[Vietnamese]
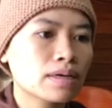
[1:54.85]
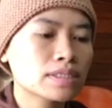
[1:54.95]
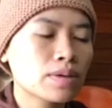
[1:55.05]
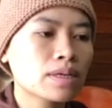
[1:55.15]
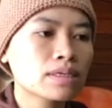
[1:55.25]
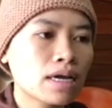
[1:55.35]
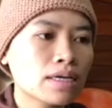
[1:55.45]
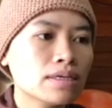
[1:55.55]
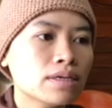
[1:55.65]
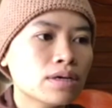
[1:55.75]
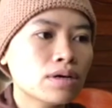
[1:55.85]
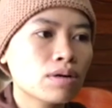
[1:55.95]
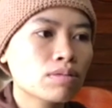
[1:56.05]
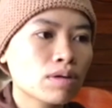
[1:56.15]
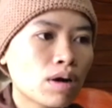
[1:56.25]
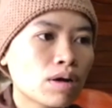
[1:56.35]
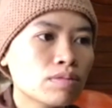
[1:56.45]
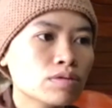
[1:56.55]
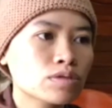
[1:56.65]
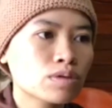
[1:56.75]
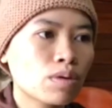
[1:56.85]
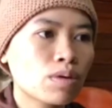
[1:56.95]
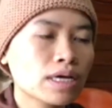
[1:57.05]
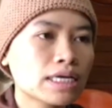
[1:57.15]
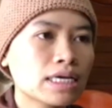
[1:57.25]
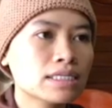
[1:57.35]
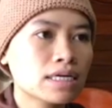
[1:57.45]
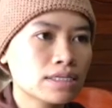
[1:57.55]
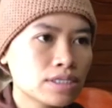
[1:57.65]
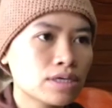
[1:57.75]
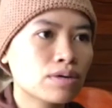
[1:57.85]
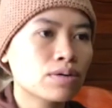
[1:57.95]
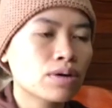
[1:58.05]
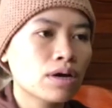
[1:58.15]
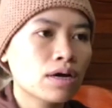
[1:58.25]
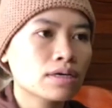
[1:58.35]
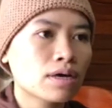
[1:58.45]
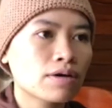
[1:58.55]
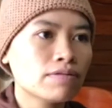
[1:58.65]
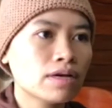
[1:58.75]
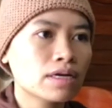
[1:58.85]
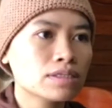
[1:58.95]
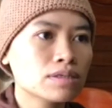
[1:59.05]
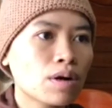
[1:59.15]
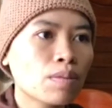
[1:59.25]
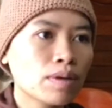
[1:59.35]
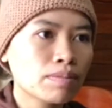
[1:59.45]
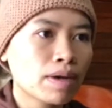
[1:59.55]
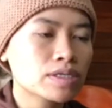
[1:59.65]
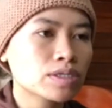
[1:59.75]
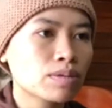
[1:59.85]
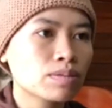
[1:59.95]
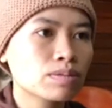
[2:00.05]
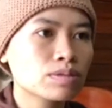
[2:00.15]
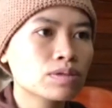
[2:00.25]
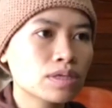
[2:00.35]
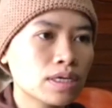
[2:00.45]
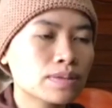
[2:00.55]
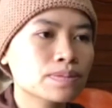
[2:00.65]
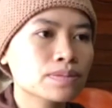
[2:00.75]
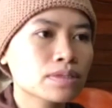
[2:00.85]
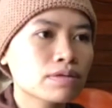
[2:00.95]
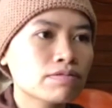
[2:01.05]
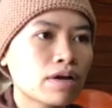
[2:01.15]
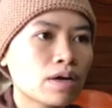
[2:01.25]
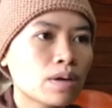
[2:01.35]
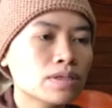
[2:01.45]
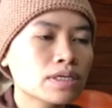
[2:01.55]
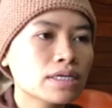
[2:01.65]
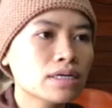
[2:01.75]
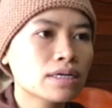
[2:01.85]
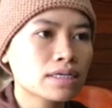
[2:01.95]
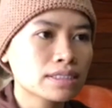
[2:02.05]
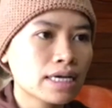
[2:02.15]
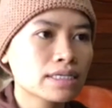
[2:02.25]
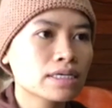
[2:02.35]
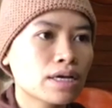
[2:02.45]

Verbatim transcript: Dạo gần đây cũng có một số cái ý kiến trái chiều nói về cái sự không minh bạch trong từ thiện và có những cái đơn nặc danh